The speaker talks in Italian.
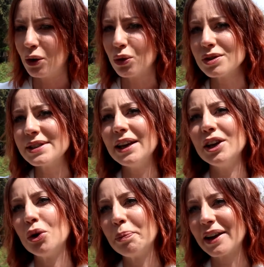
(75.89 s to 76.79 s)
Lo
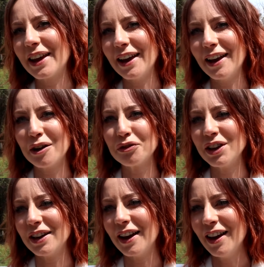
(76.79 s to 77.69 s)
consiglio perché alla
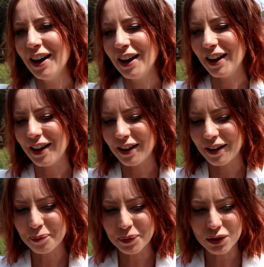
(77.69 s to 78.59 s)
fine
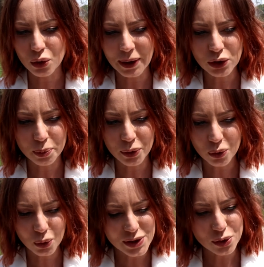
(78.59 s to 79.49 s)
eh, insomma
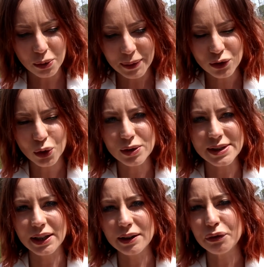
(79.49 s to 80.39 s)
dopo questo momento
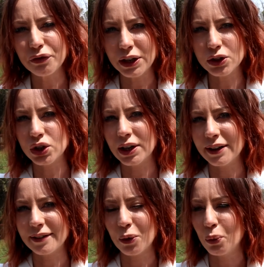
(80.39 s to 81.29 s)
così
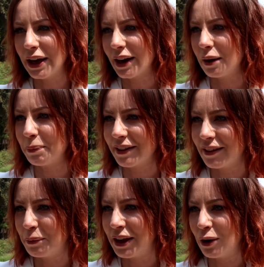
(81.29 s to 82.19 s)
difficile tra guerra e
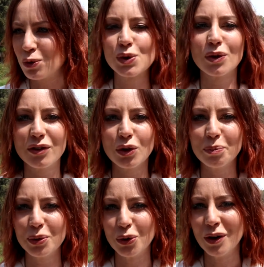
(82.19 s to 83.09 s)
pandemia un sorriso
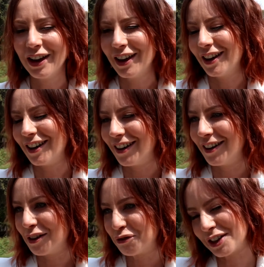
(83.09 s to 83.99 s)
in più
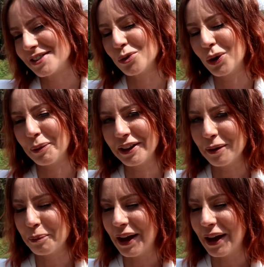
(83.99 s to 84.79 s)
eh, fa sicuramente